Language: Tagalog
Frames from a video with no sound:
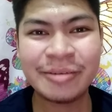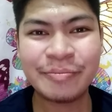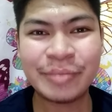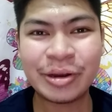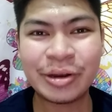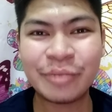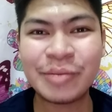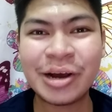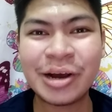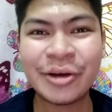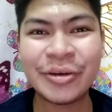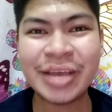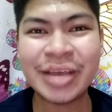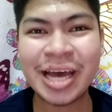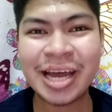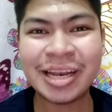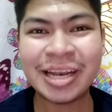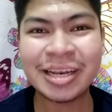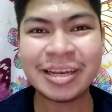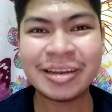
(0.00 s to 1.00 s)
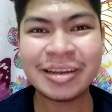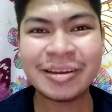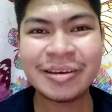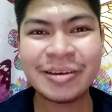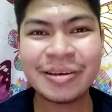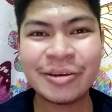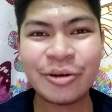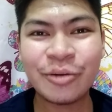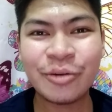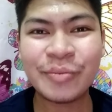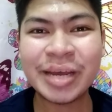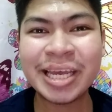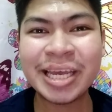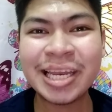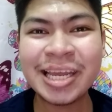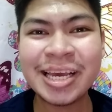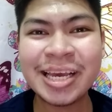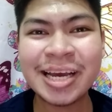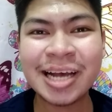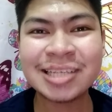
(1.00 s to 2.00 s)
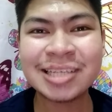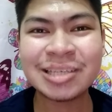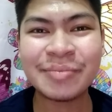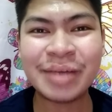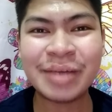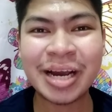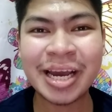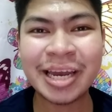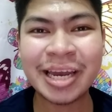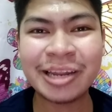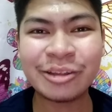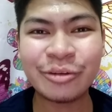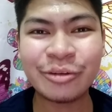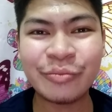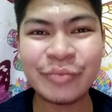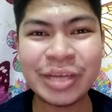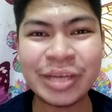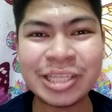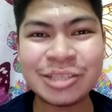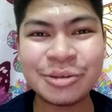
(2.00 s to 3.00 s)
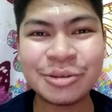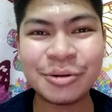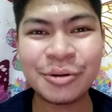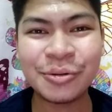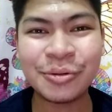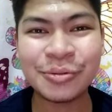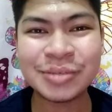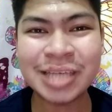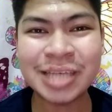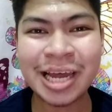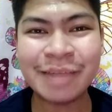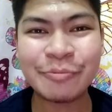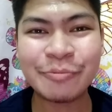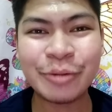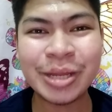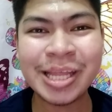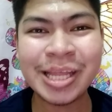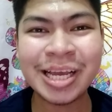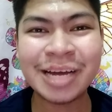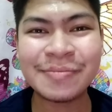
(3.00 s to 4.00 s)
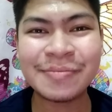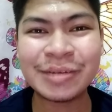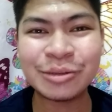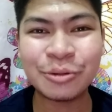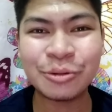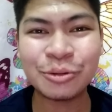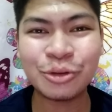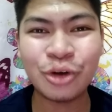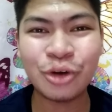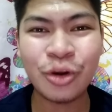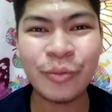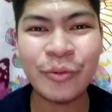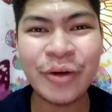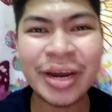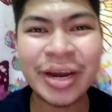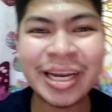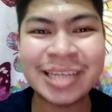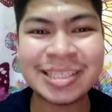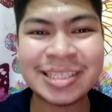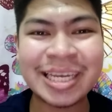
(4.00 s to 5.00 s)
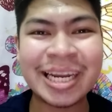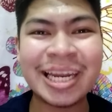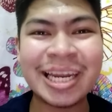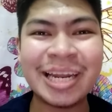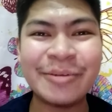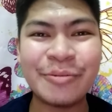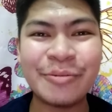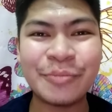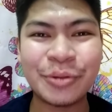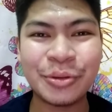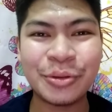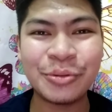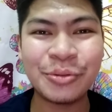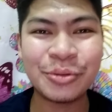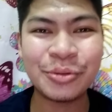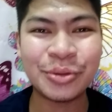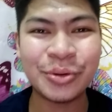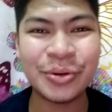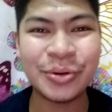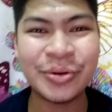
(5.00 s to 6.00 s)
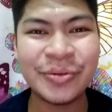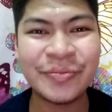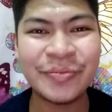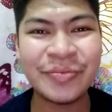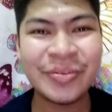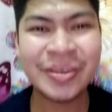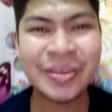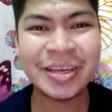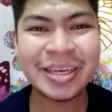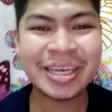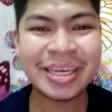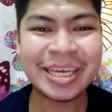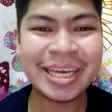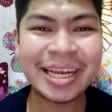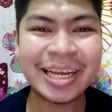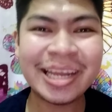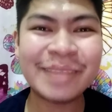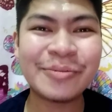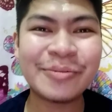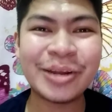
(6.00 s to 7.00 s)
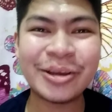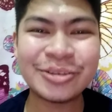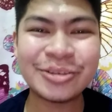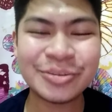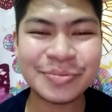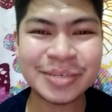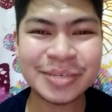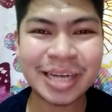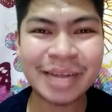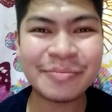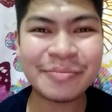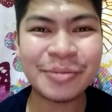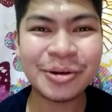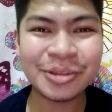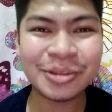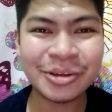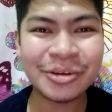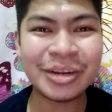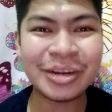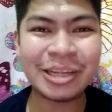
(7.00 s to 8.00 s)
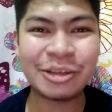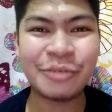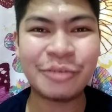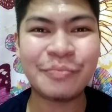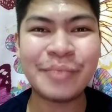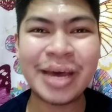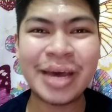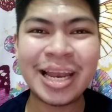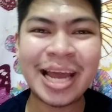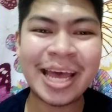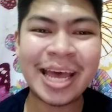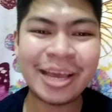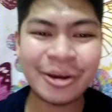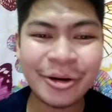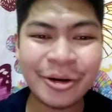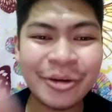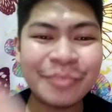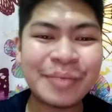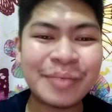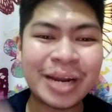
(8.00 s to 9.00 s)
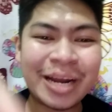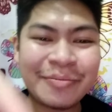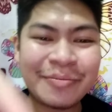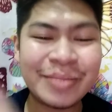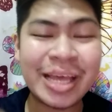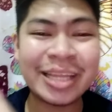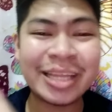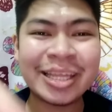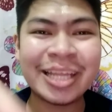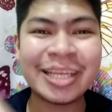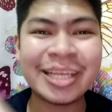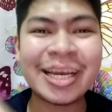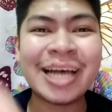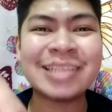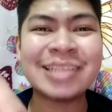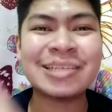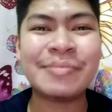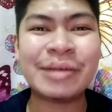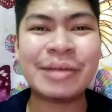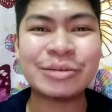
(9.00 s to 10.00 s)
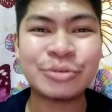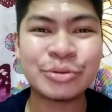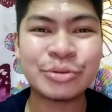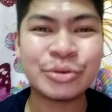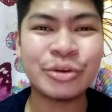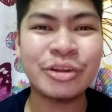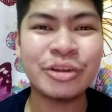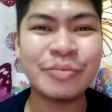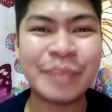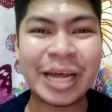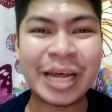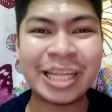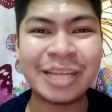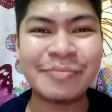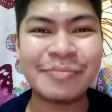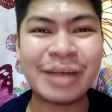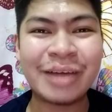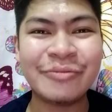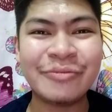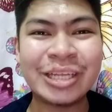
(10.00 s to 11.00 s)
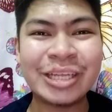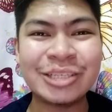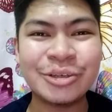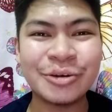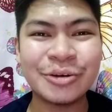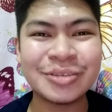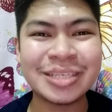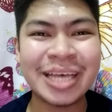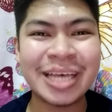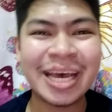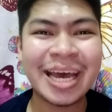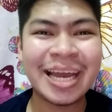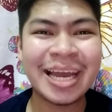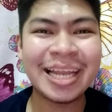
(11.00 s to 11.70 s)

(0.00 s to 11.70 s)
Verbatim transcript: Pero bago yan, kung mahilig ka sa mga ganitong video kung saan pwede ka matuto gumawa ng sarili mong produkto, i-click mo lang yung subscribe button at yung bell icon para updated ka sa mga susunod pa ating mga videos.